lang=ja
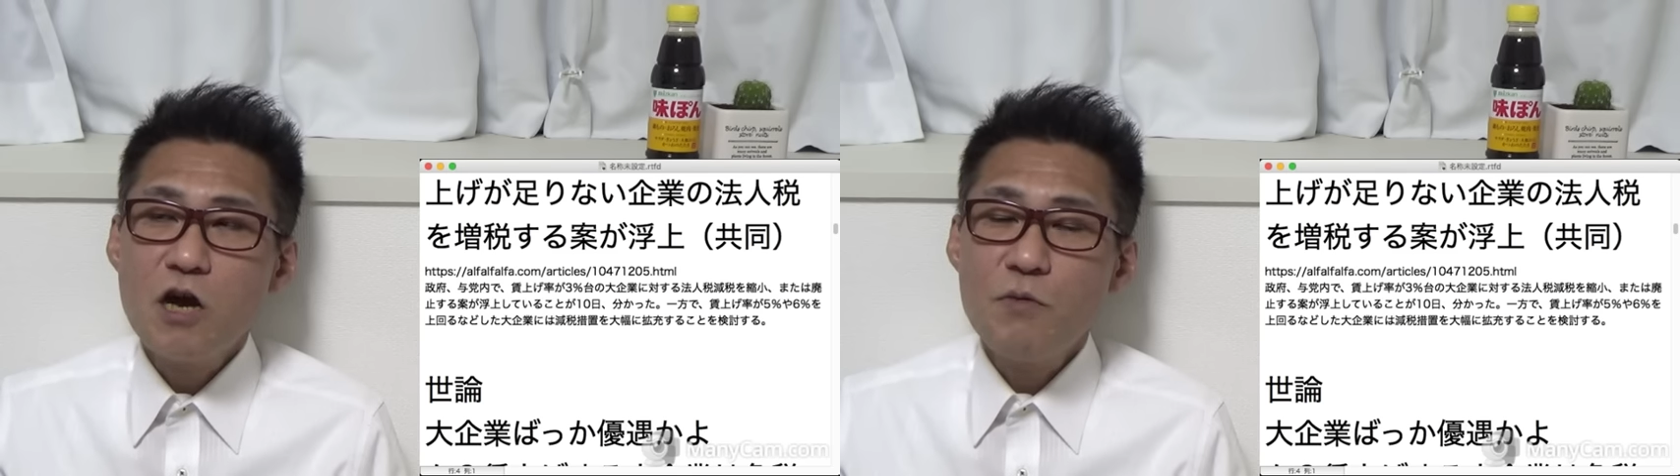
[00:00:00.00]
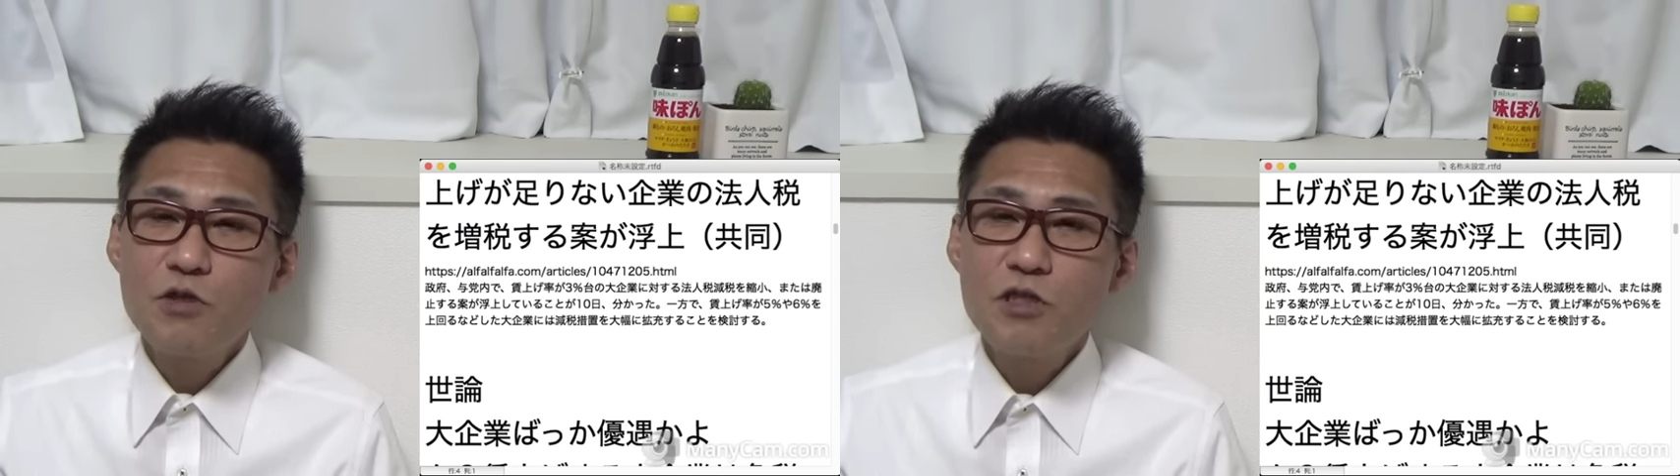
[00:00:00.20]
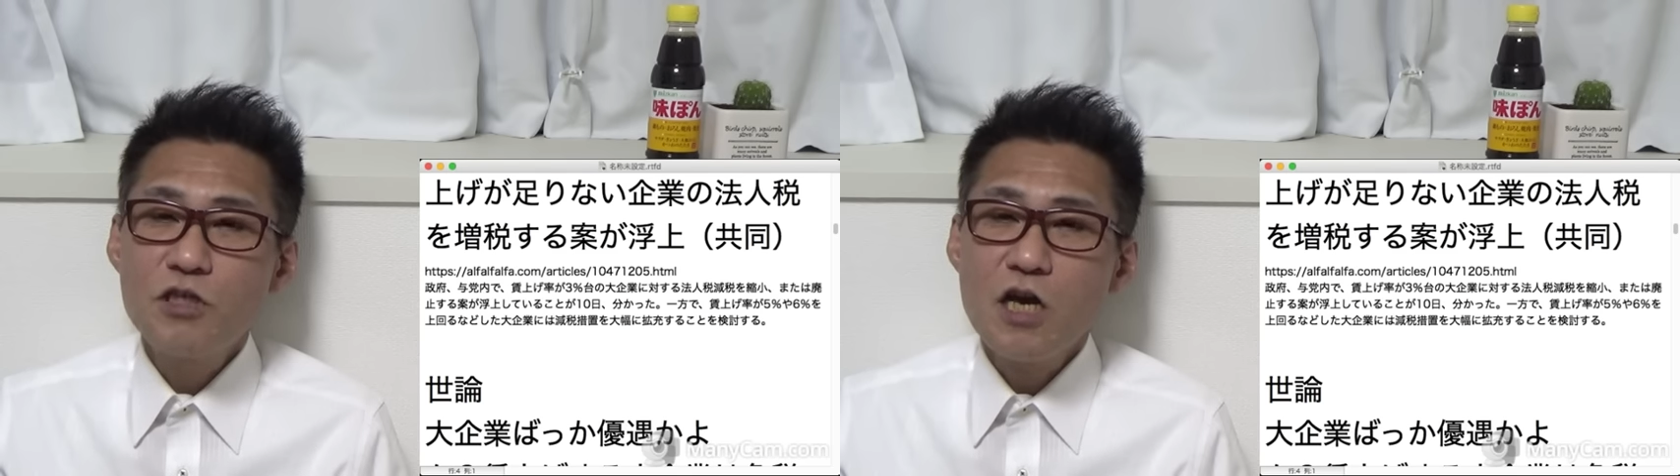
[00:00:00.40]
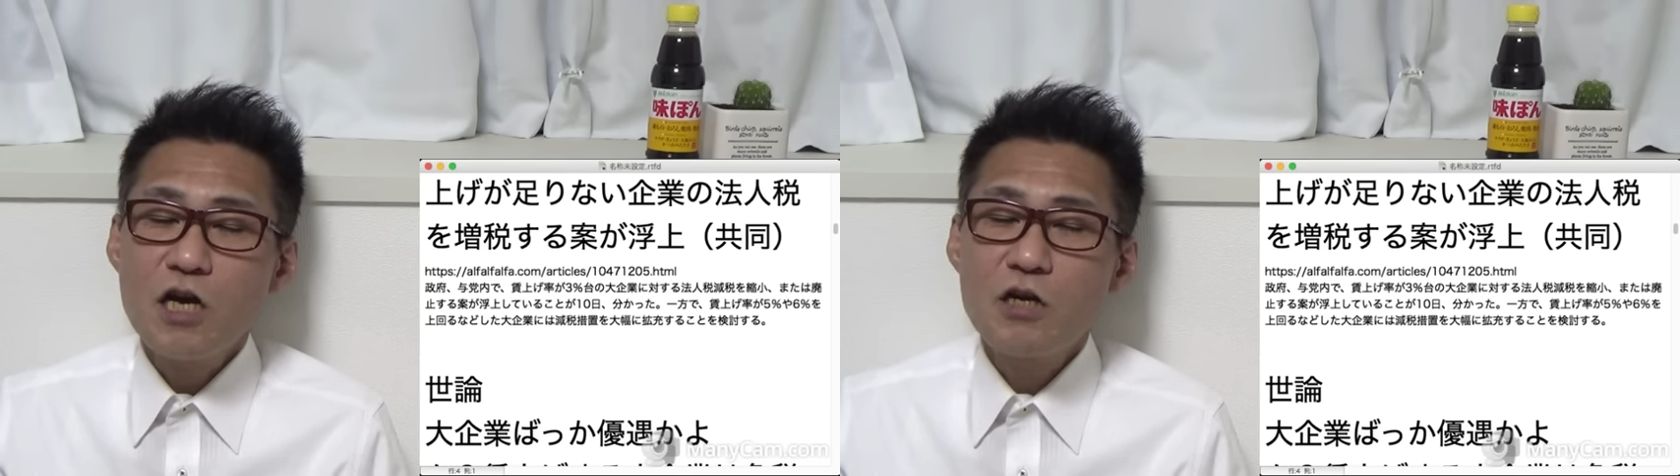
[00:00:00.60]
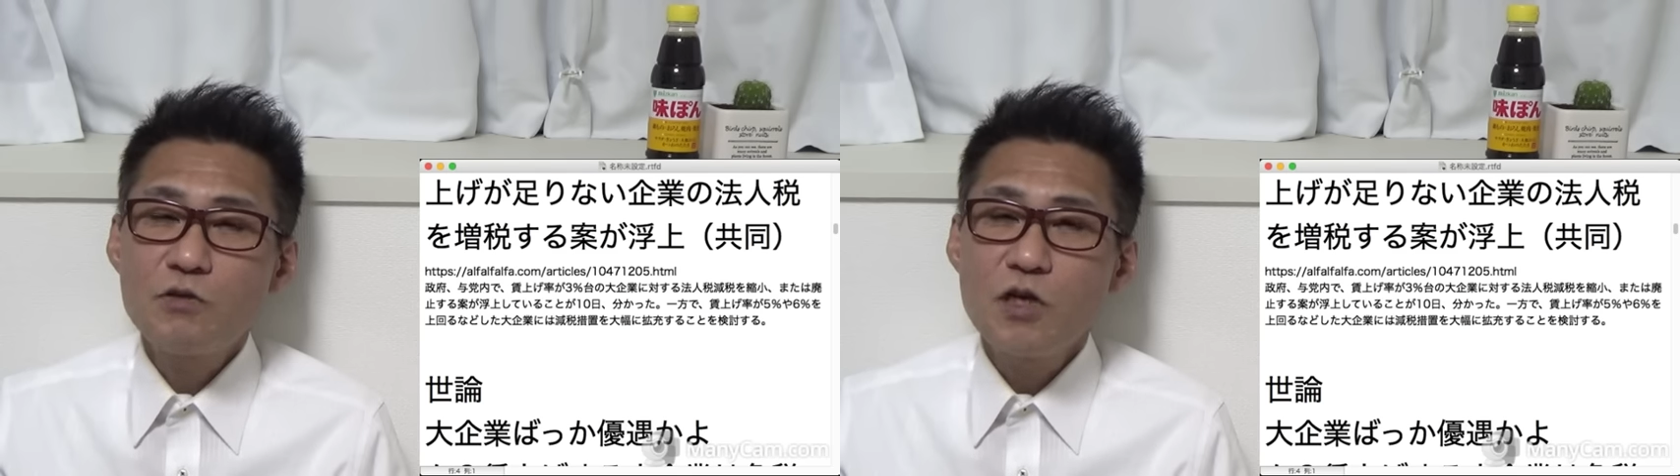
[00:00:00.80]
かもしんな
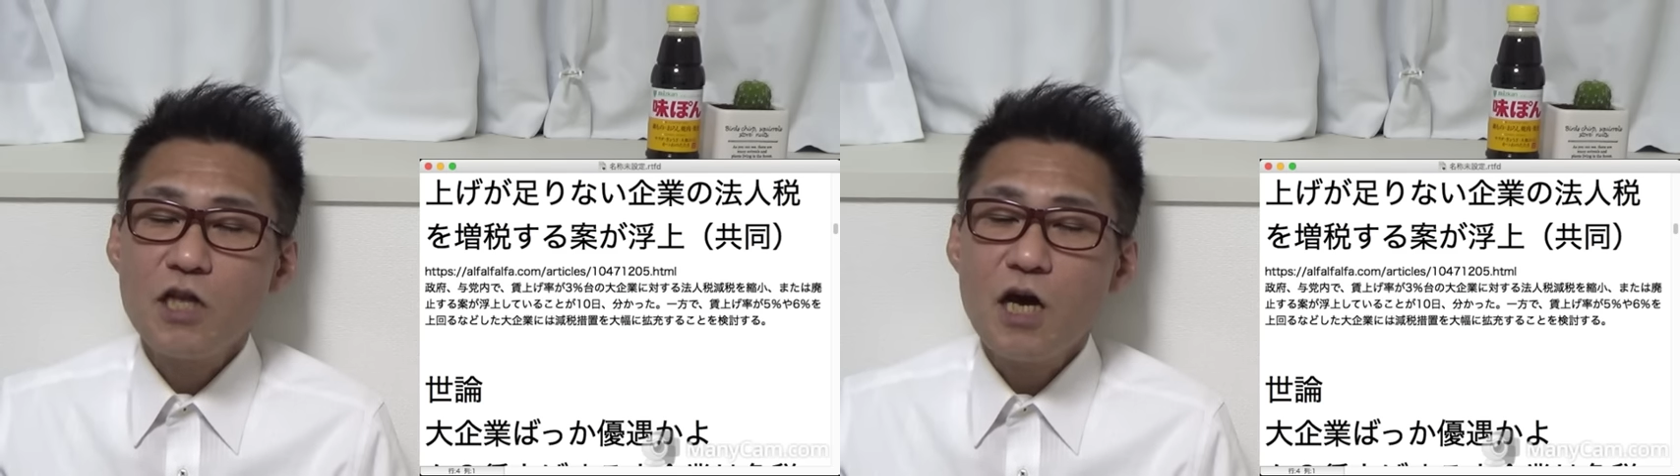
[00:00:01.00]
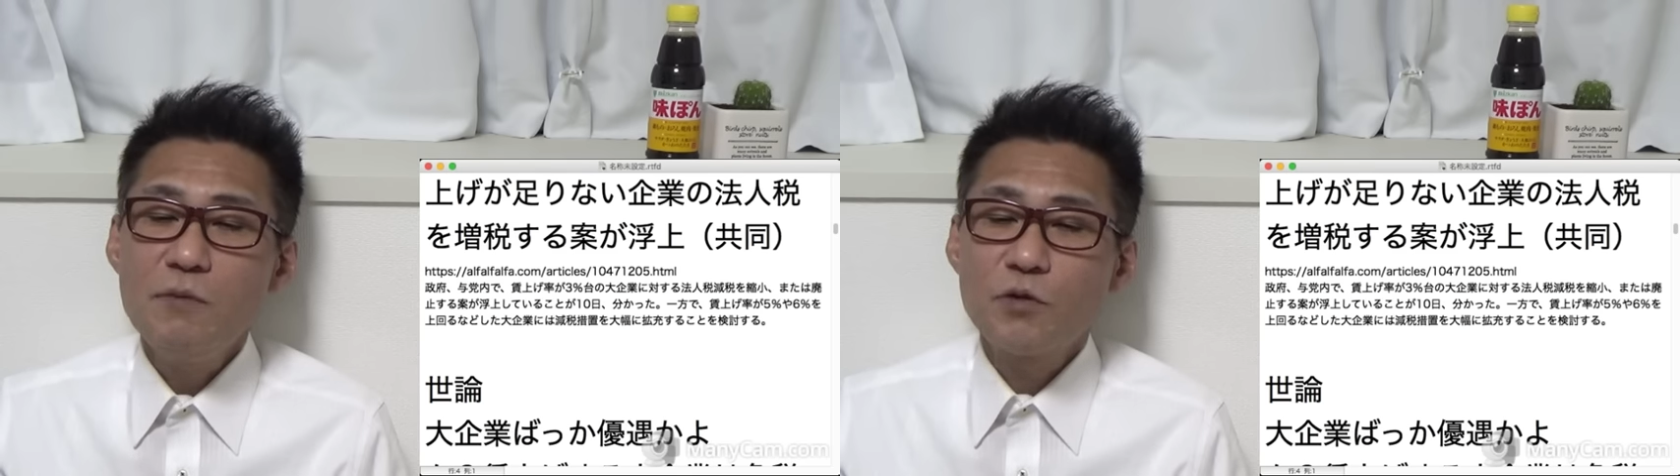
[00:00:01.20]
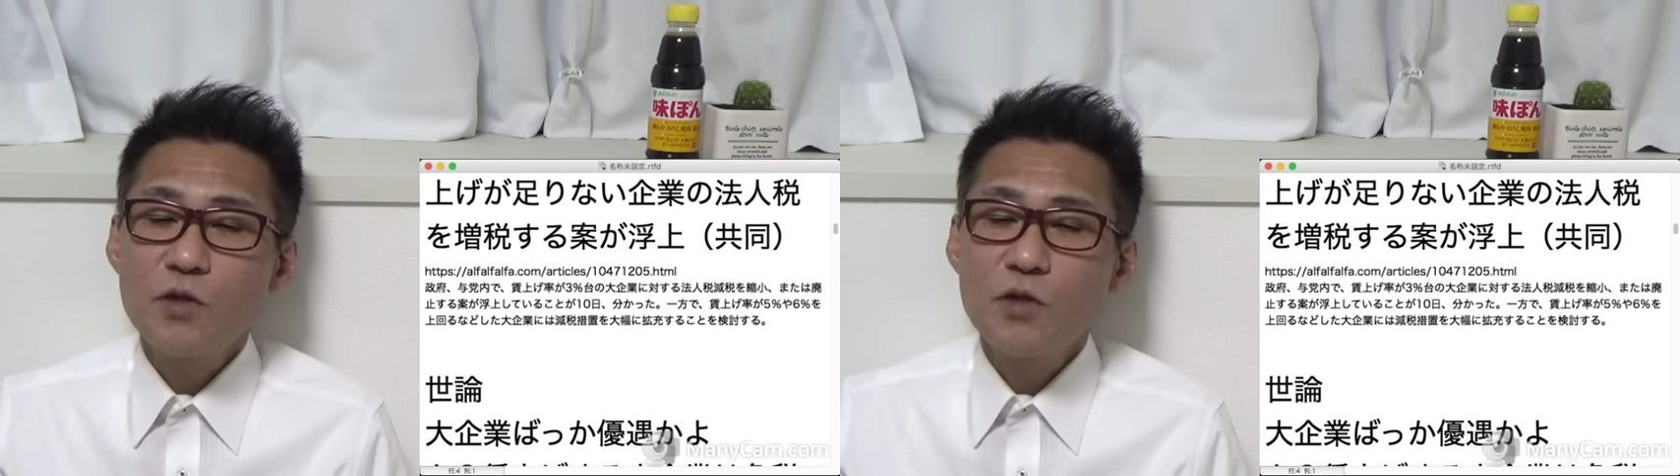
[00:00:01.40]
い可能性が高いも